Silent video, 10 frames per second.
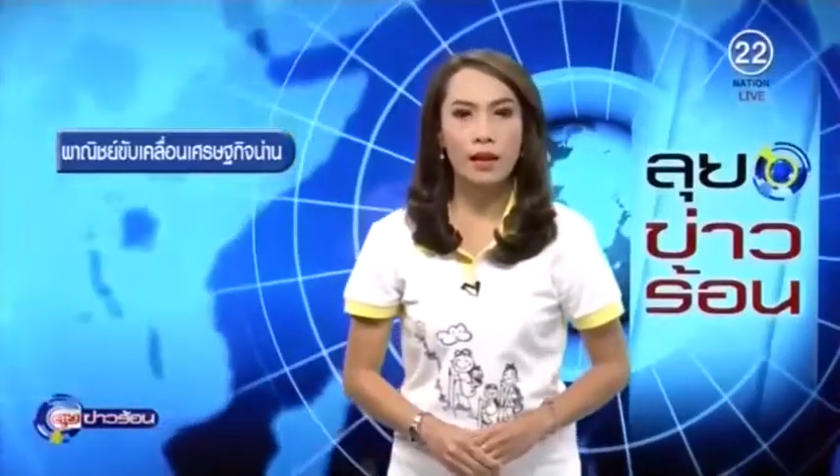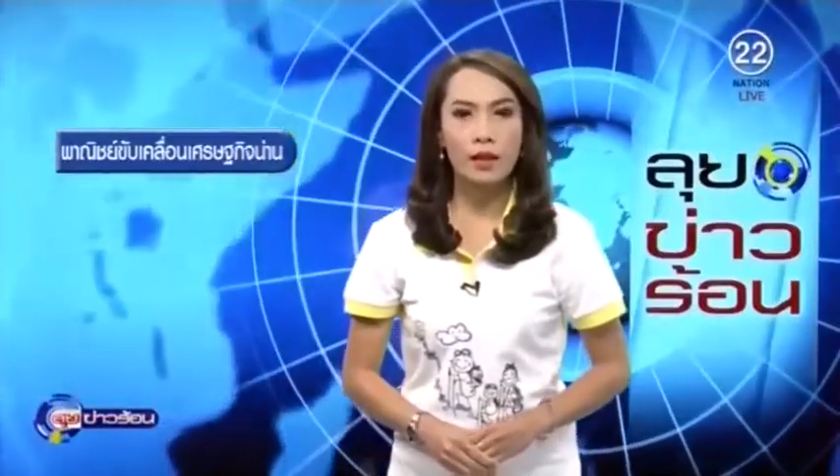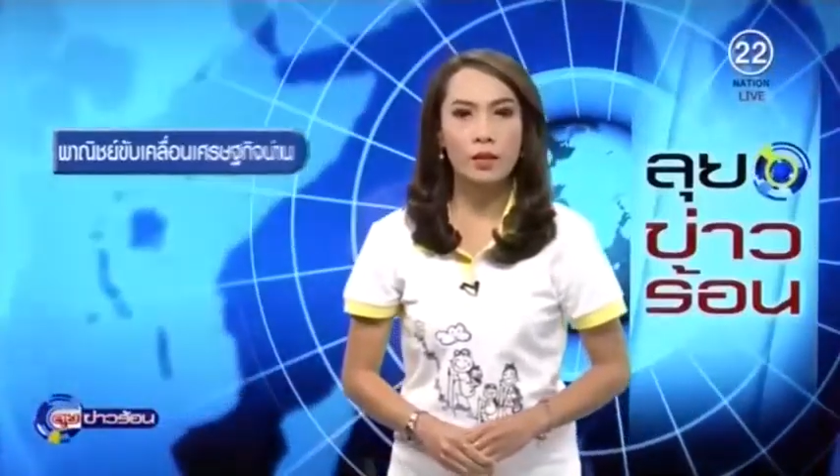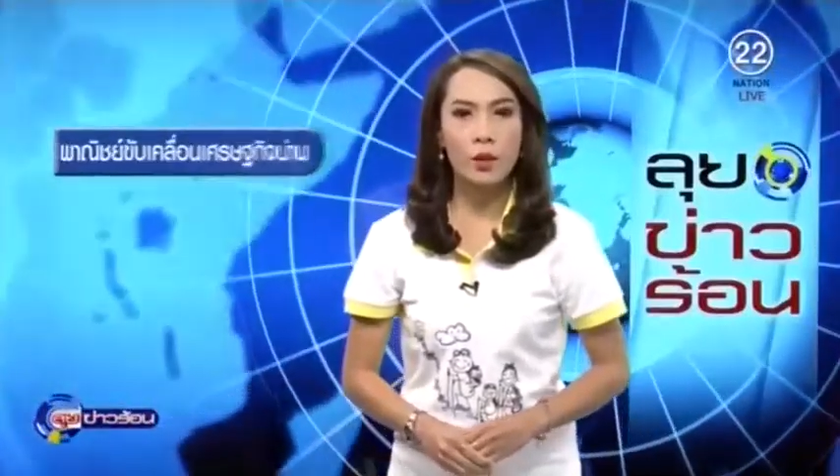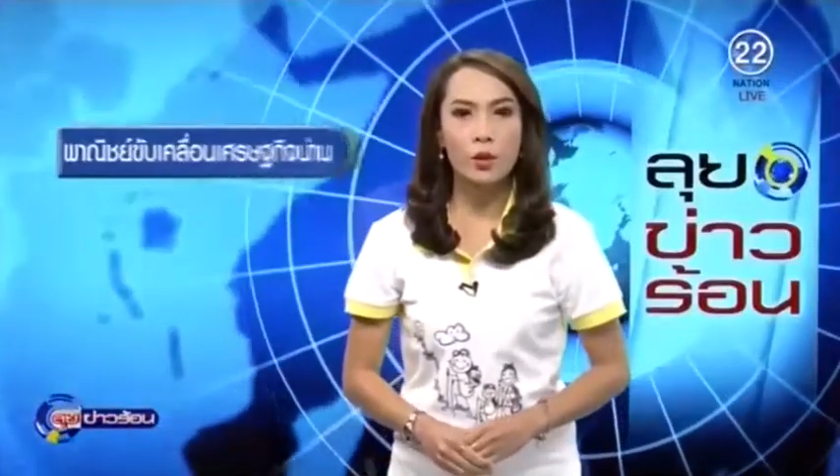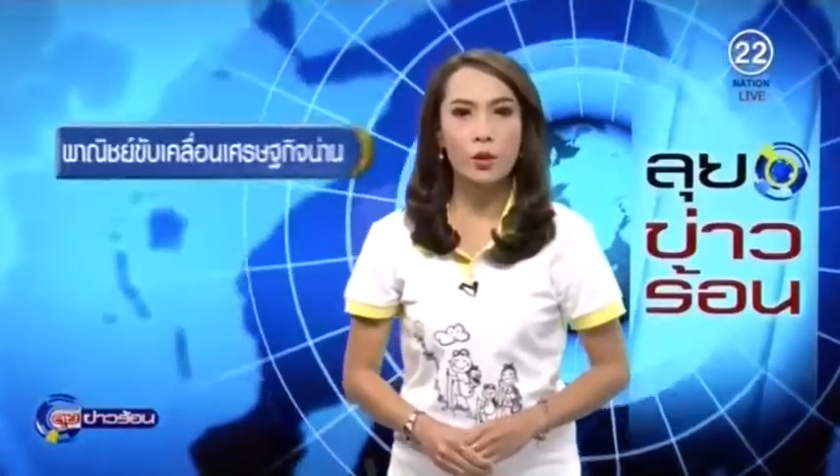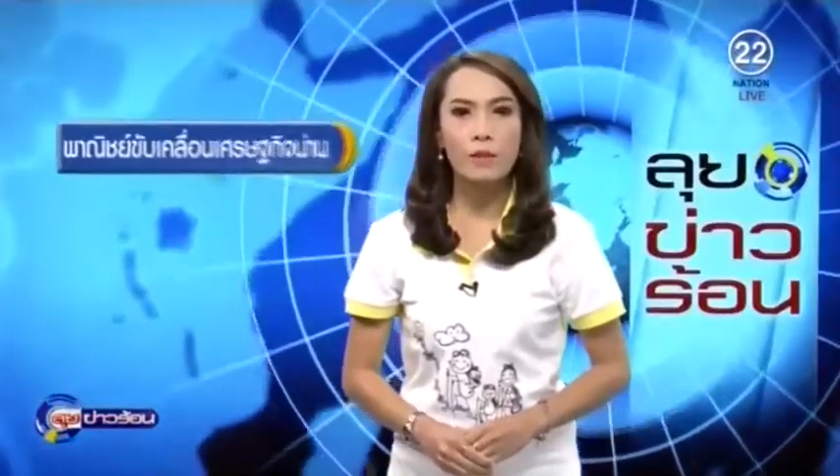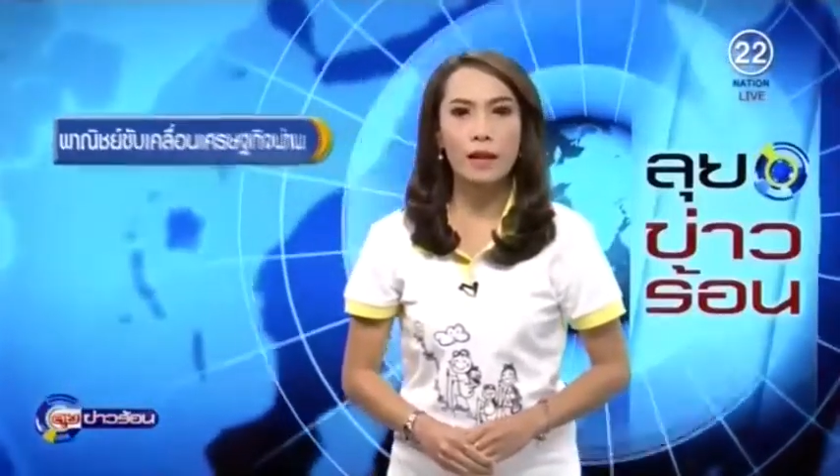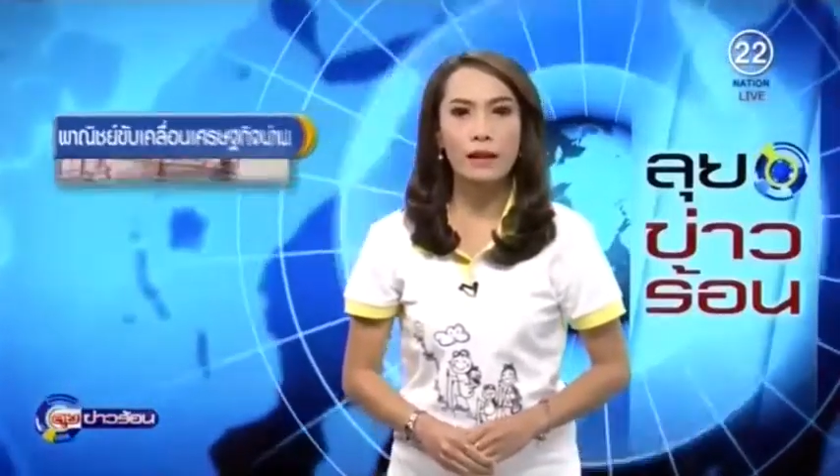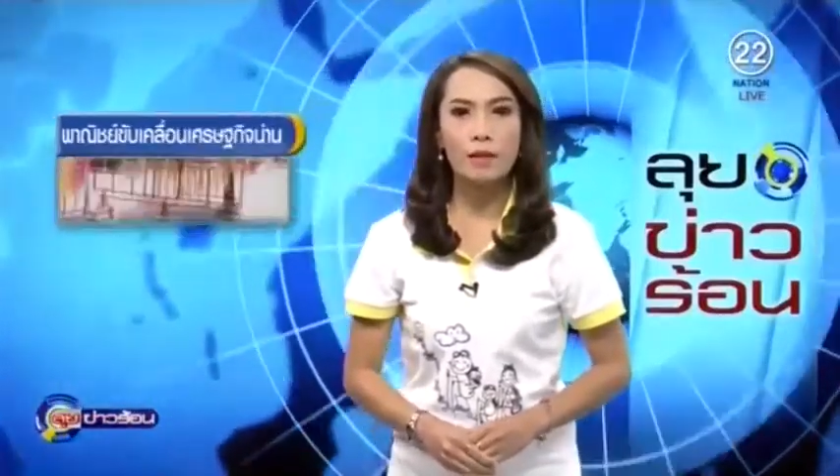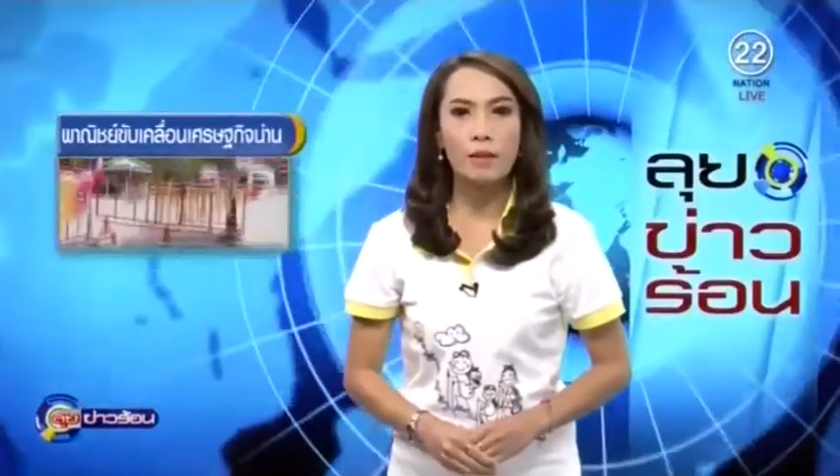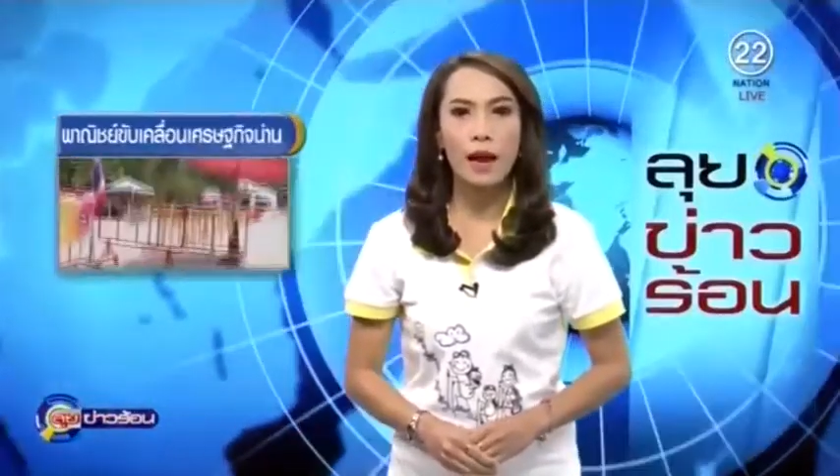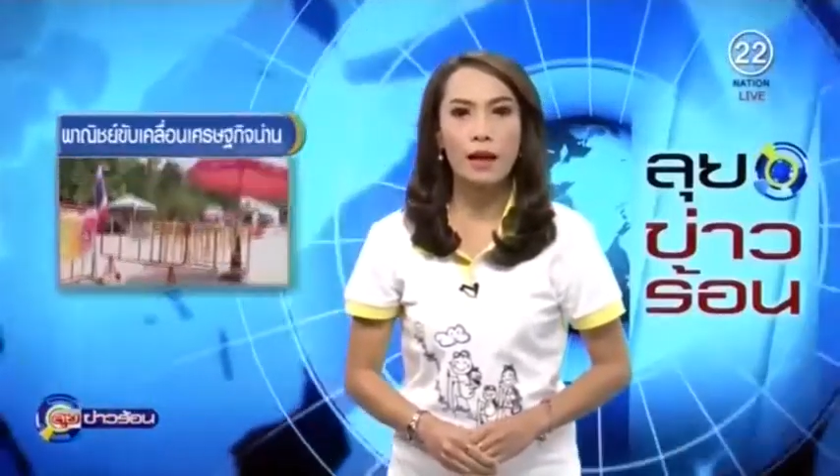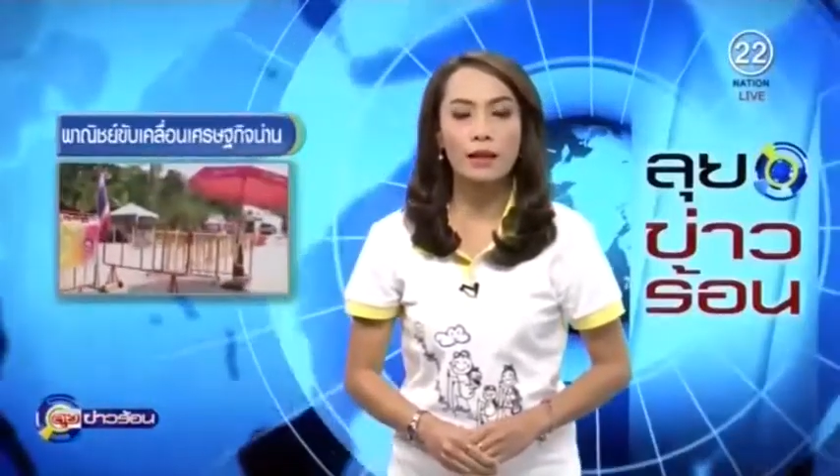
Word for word: เอกชนร่วมกันทำแผ